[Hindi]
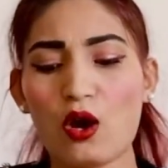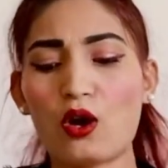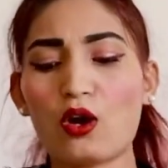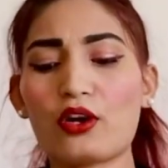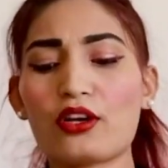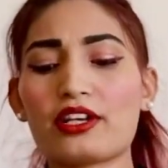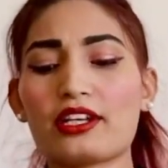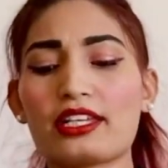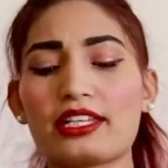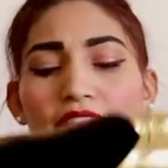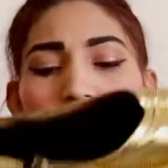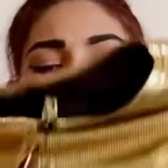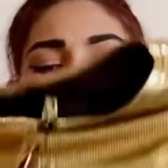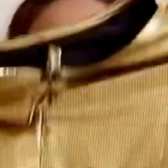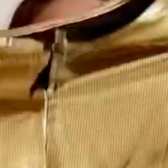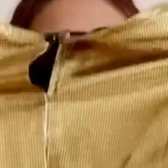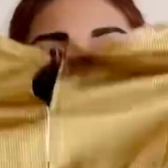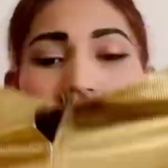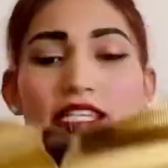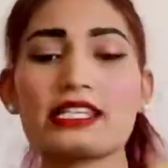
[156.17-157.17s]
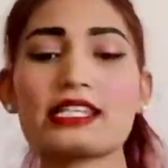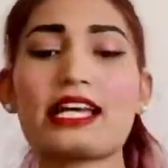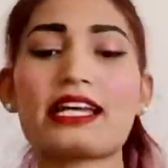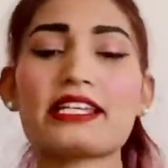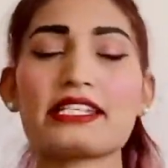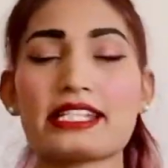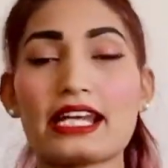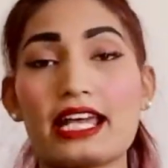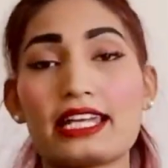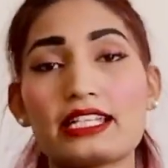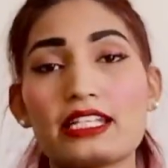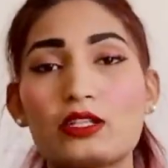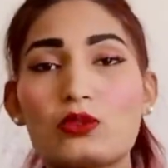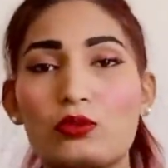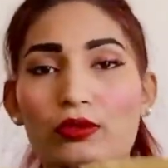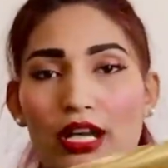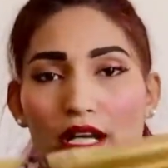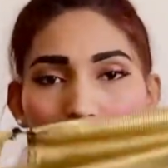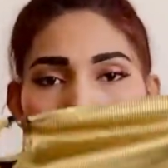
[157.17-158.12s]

और ये ऐसे इसका स्टाइल ही खुला